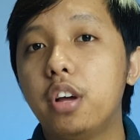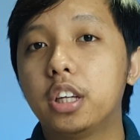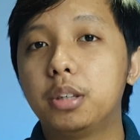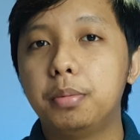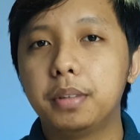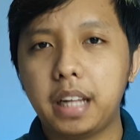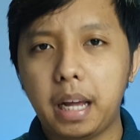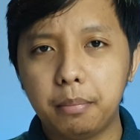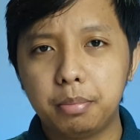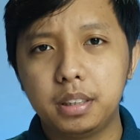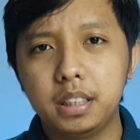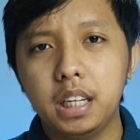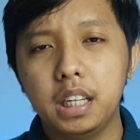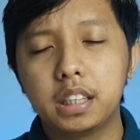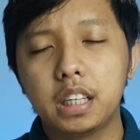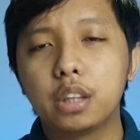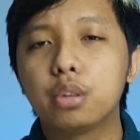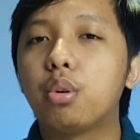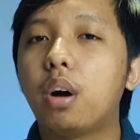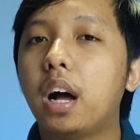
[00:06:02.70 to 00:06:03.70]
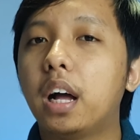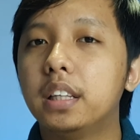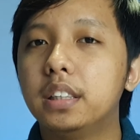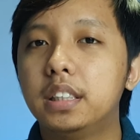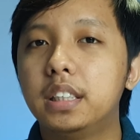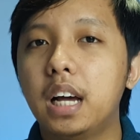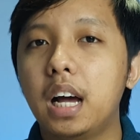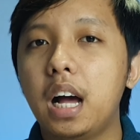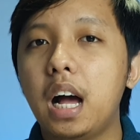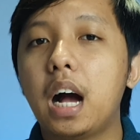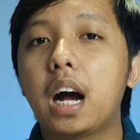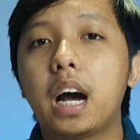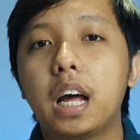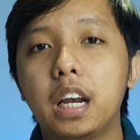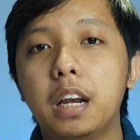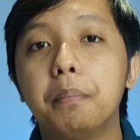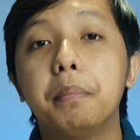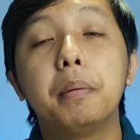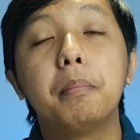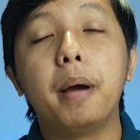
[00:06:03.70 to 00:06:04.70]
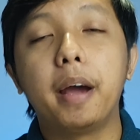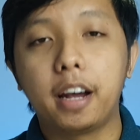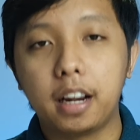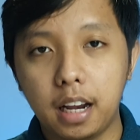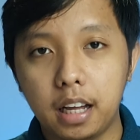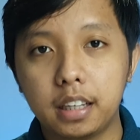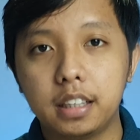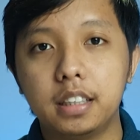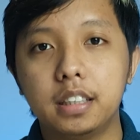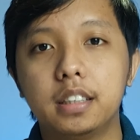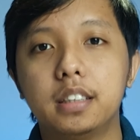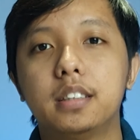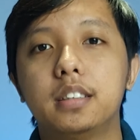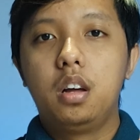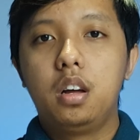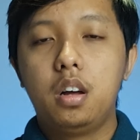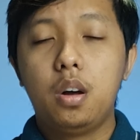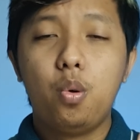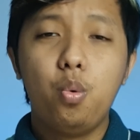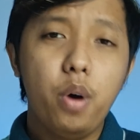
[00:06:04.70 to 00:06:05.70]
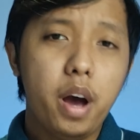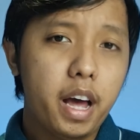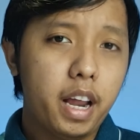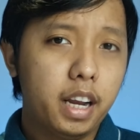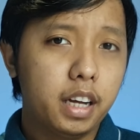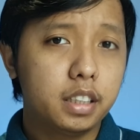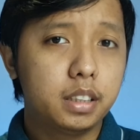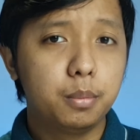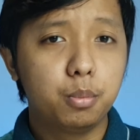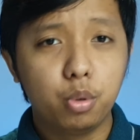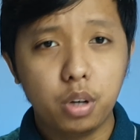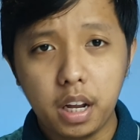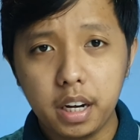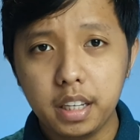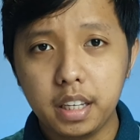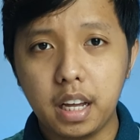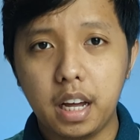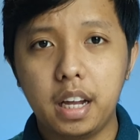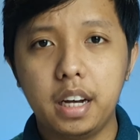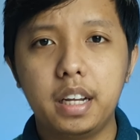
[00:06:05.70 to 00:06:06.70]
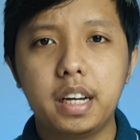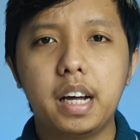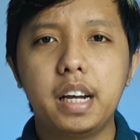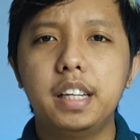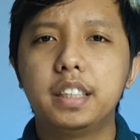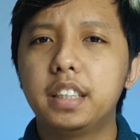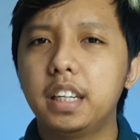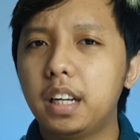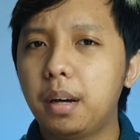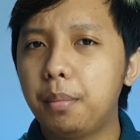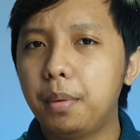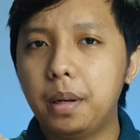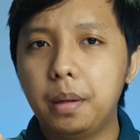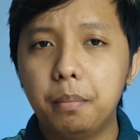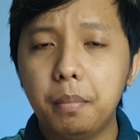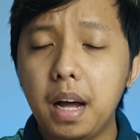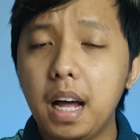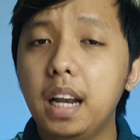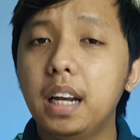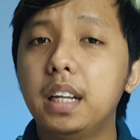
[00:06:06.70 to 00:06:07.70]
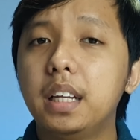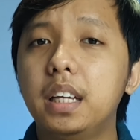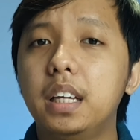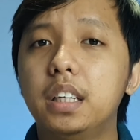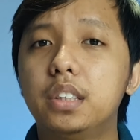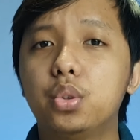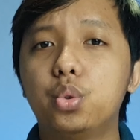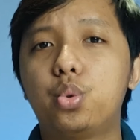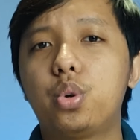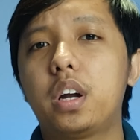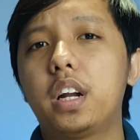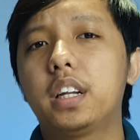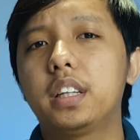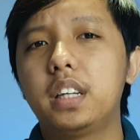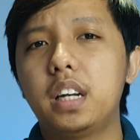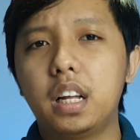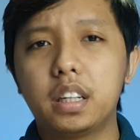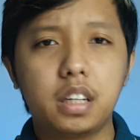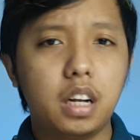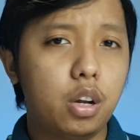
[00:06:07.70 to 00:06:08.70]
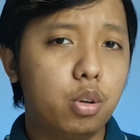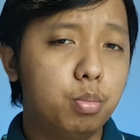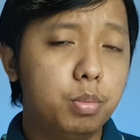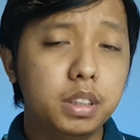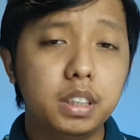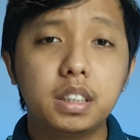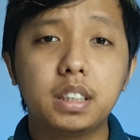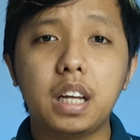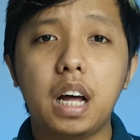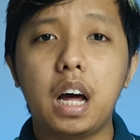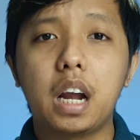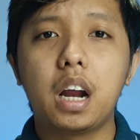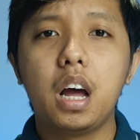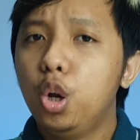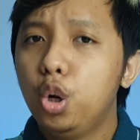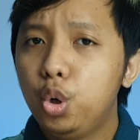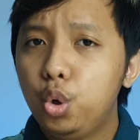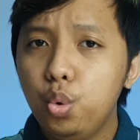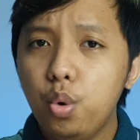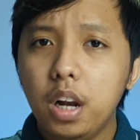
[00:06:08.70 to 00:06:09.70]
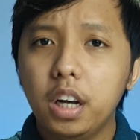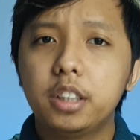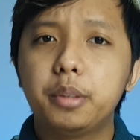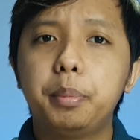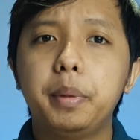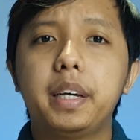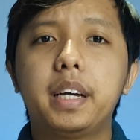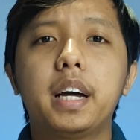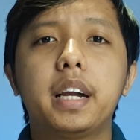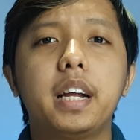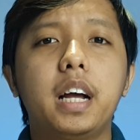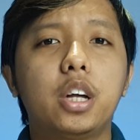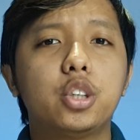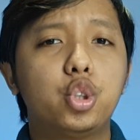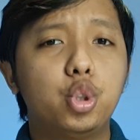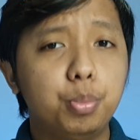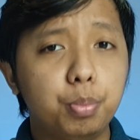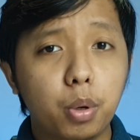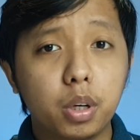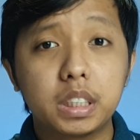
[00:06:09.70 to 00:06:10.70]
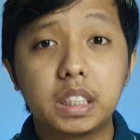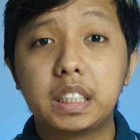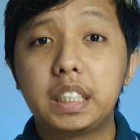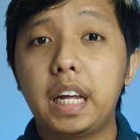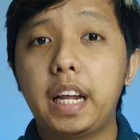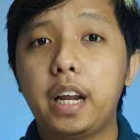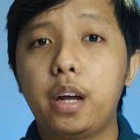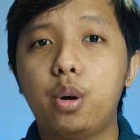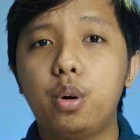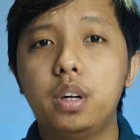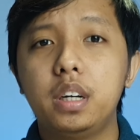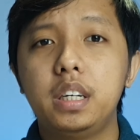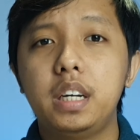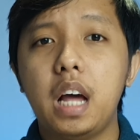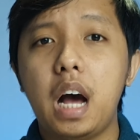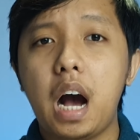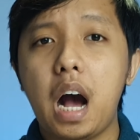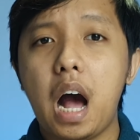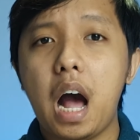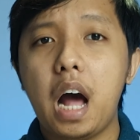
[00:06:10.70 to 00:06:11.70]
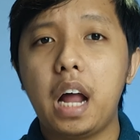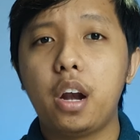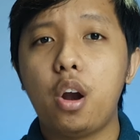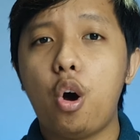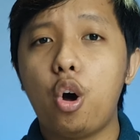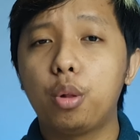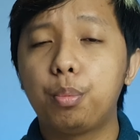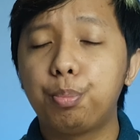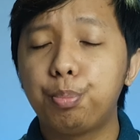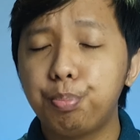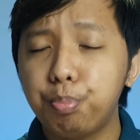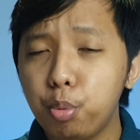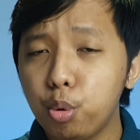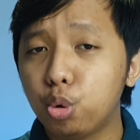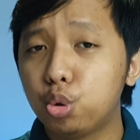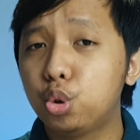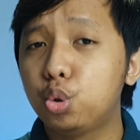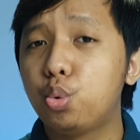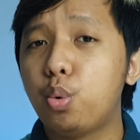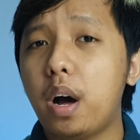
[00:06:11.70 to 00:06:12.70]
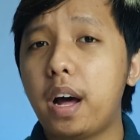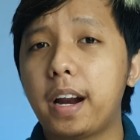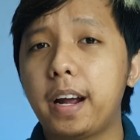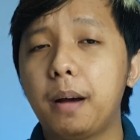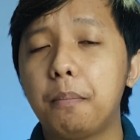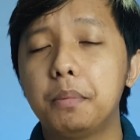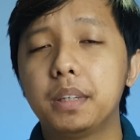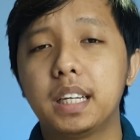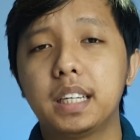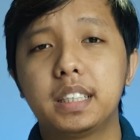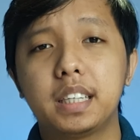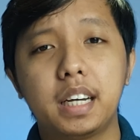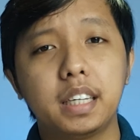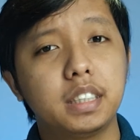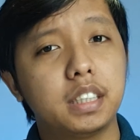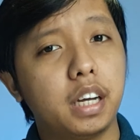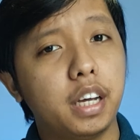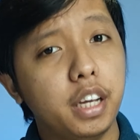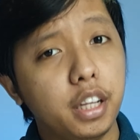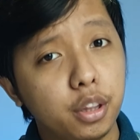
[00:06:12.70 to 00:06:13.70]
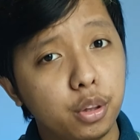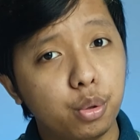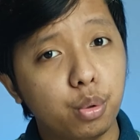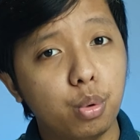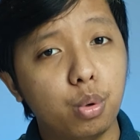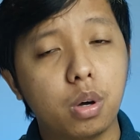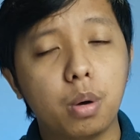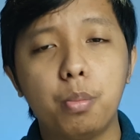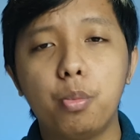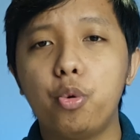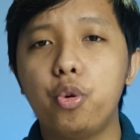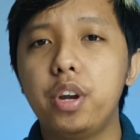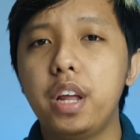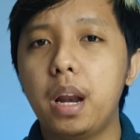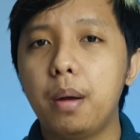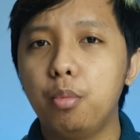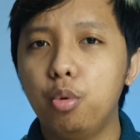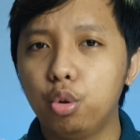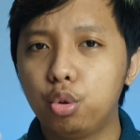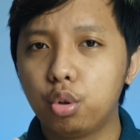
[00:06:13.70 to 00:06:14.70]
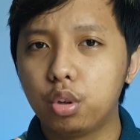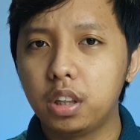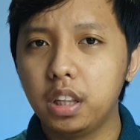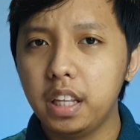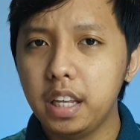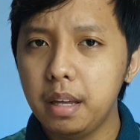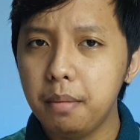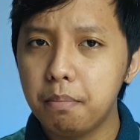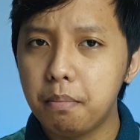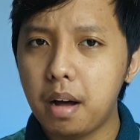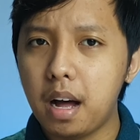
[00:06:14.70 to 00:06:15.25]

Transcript: USB Type-C, tentu aja akan lebih baik lagi. Well, kesimpulannya, dengan desain yang minimalis, ukuran yang tidak terlalu besar, dual speaker yang support stereo dengan output suara yang bisa sekencang itu, kemudian Bluetooth 5,